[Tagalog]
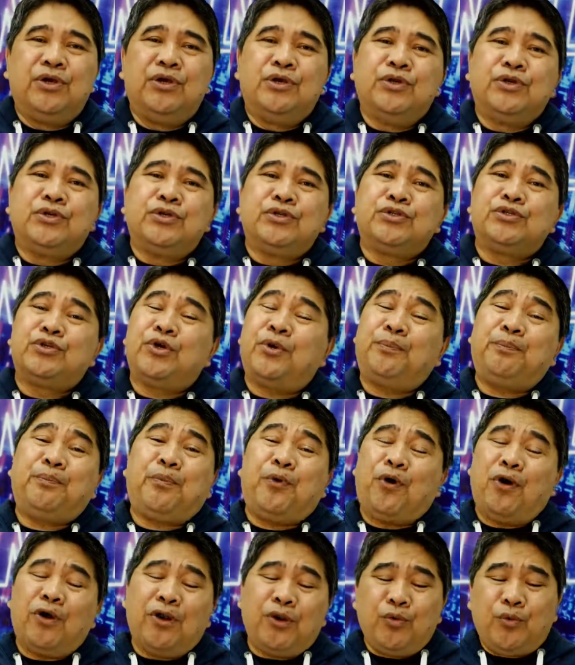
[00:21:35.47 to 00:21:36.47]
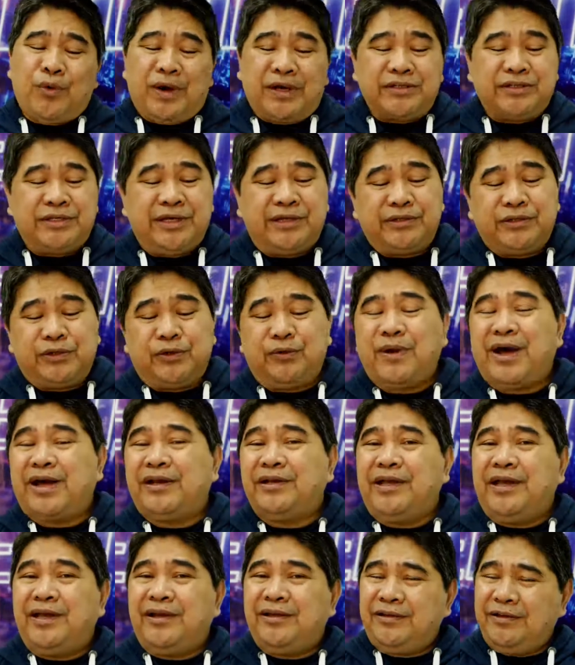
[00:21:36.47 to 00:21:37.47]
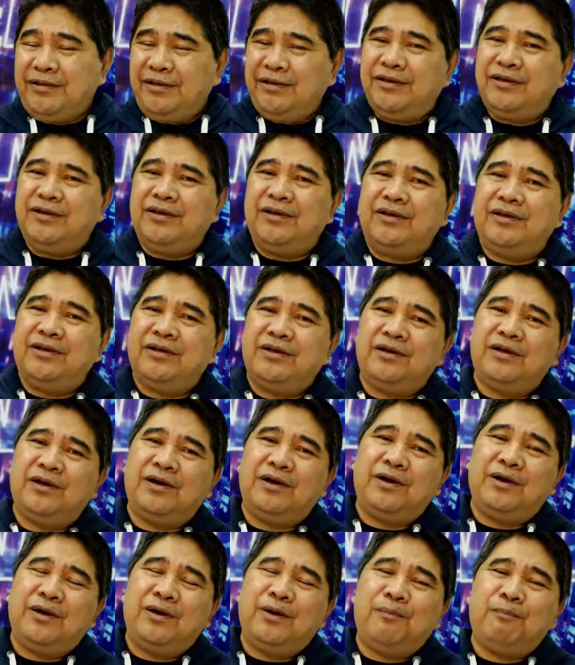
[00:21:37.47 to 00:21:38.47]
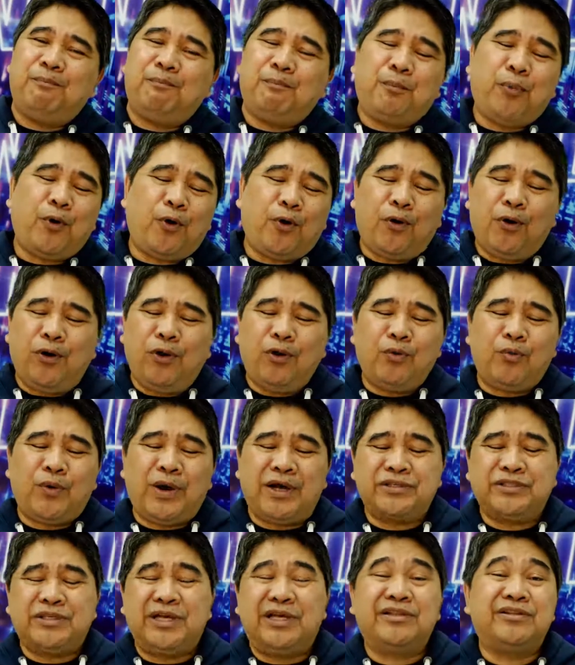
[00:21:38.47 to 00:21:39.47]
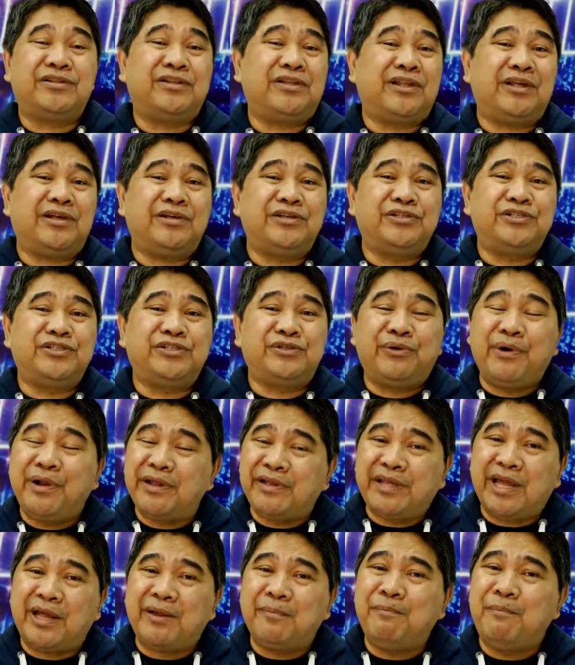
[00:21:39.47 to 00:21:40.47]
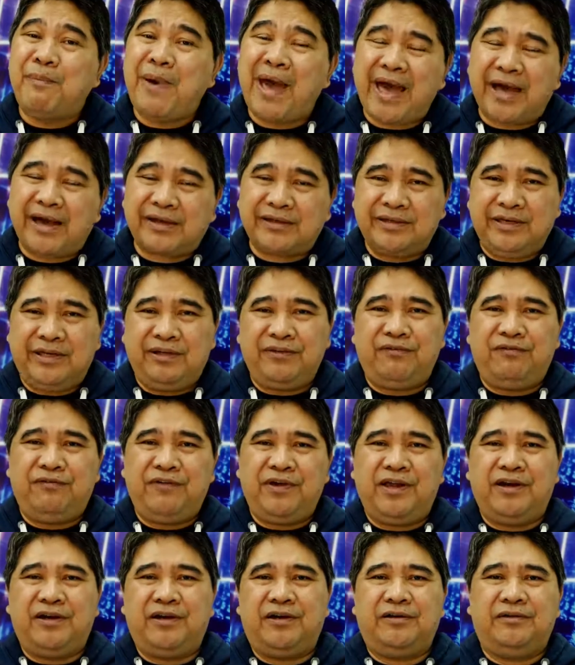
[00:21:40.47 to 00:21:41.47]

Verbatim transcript: So Paul wasn't running. Paul wasn't shrinking back in fear.